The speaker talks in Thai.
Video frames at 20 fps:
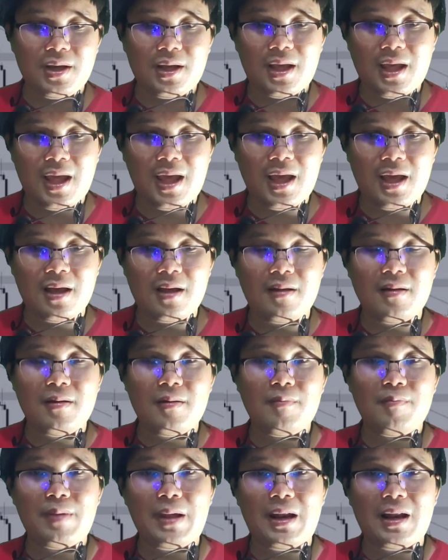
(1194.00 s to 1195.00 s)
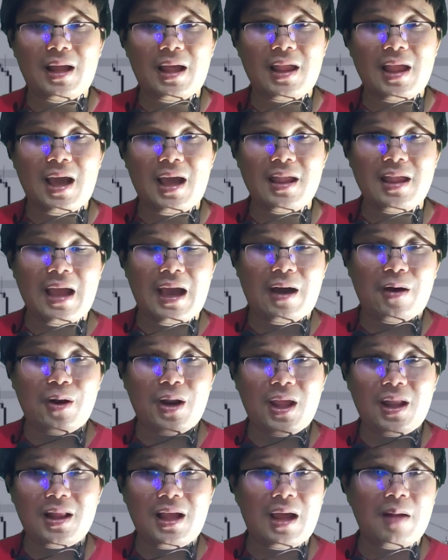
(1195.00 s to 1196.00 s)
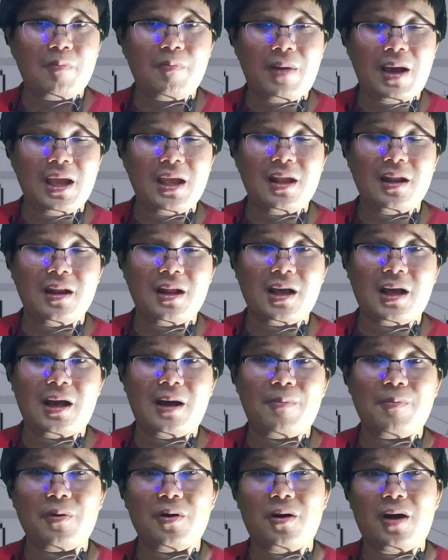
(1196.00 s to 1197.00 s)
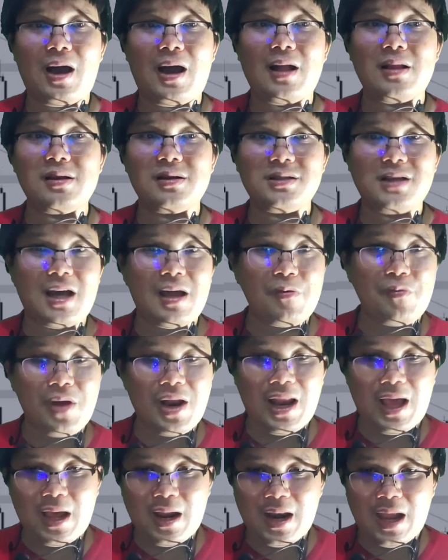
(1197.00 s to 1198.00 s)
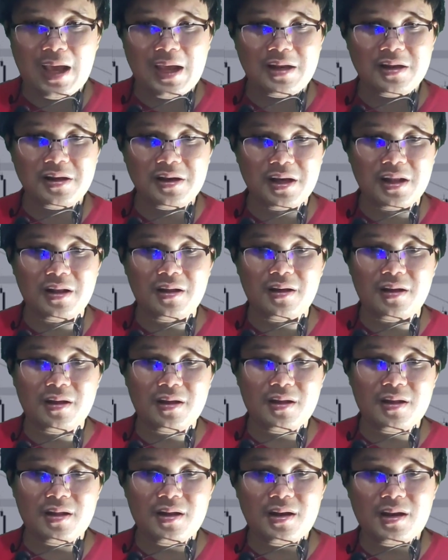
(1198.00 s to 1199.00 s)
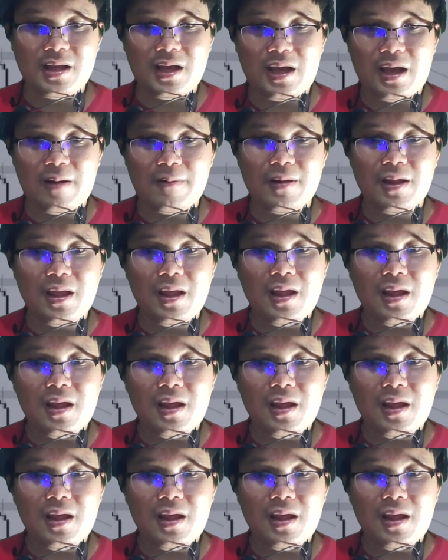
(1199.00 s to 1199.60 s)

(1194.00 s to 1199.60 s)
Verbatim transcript: 0.15 เป็นระยะยาวในถัดไปนะครับ ก็อาจจะใช้เวลาหลายเดือนเลยนะครับ